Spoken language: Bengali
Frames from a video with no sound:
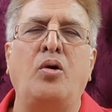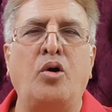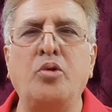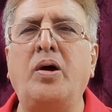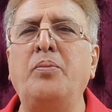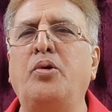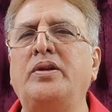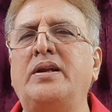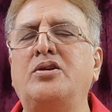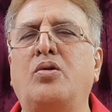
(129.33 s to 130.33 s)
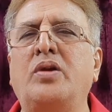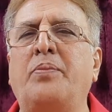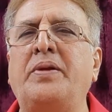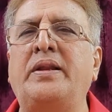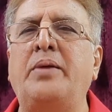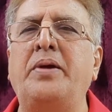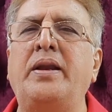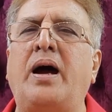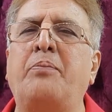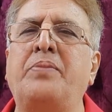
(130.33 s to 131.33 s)
হনুমান মন্দিরে যখন আপনি দেবেন
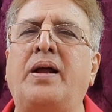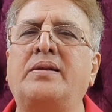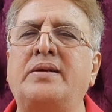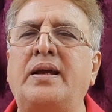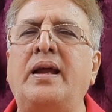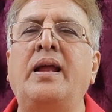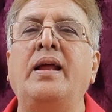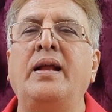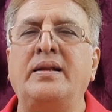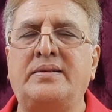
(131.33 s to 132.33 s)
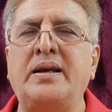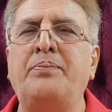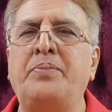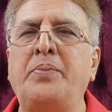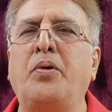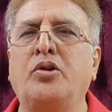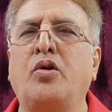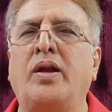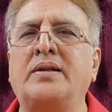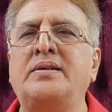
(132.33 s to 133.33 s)
আপনার যে যে বিপদ
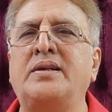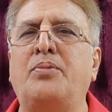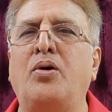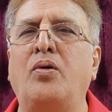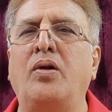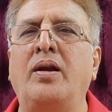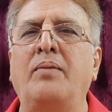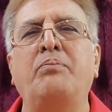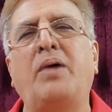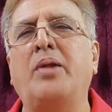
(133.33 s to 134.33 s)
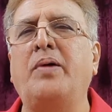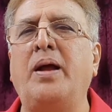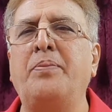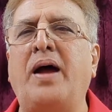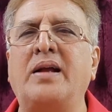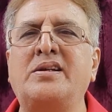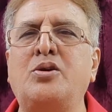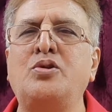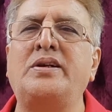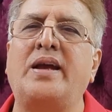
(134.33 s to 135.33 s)
করাচ্ছে যে মঙ্গল বারবার আপনার হাসি
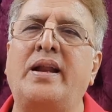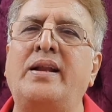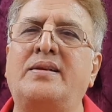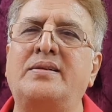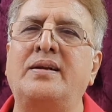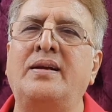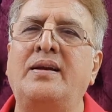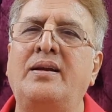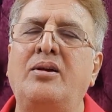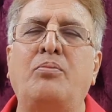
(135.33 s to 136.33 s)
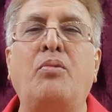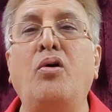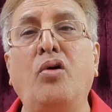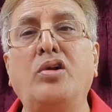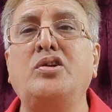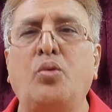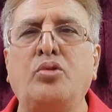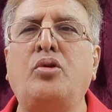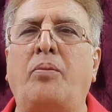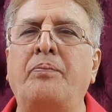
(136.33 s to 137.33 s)
খুশি কেড়ে নিচ্ছে মঙ্গল হচ্ছে
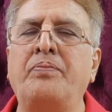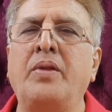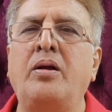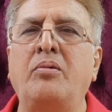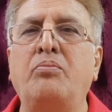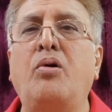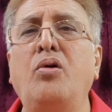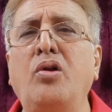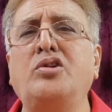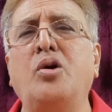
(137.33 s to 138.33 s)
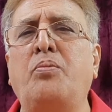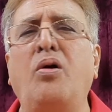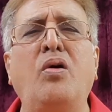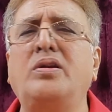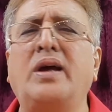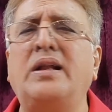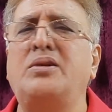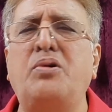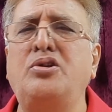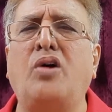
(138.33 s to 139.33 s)
উদ্যম মঙ্গল হচ্ছে মঙ্গল ছাড়া
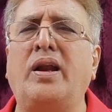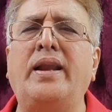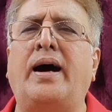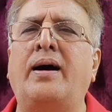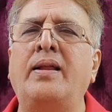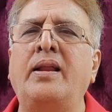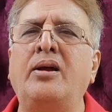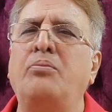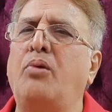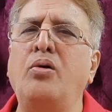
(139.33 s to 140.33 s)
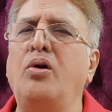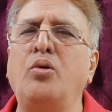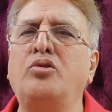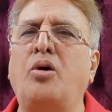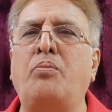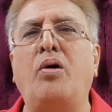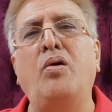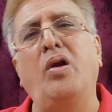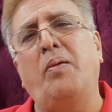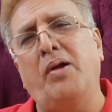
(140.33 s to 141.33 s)
জীবন চলে না মঙ্গল উদ্যম
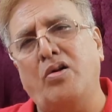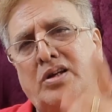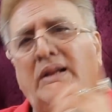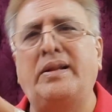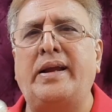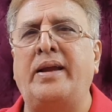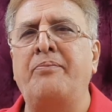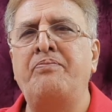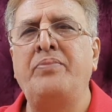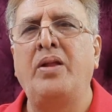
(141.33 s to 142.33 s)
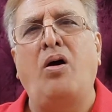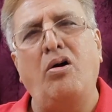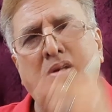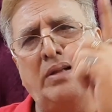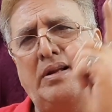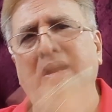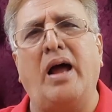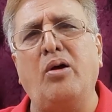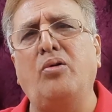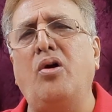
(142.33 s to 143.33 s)
মঙ্গল আবার অশান্তি অশান্তির
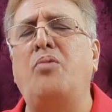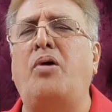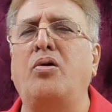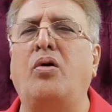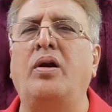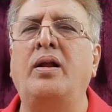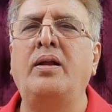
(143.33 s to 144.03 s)
কারক মঙ্গল